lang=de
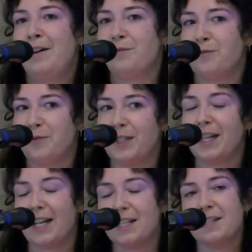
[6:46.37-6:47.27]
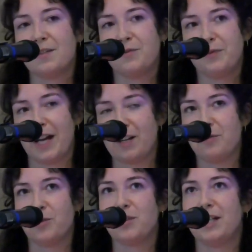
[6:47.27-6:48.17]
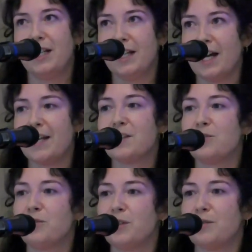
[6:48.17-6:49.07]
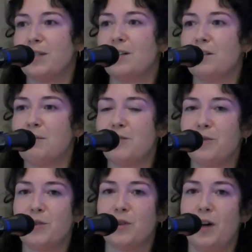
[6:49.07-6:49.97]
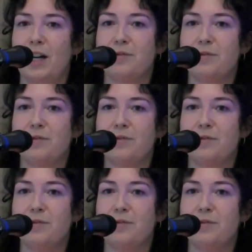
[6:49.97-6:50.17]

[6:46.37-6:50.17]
Ich finde gerade diese Frage von Unterlegenheitsgefühl ist vielleicht auch nochmal für so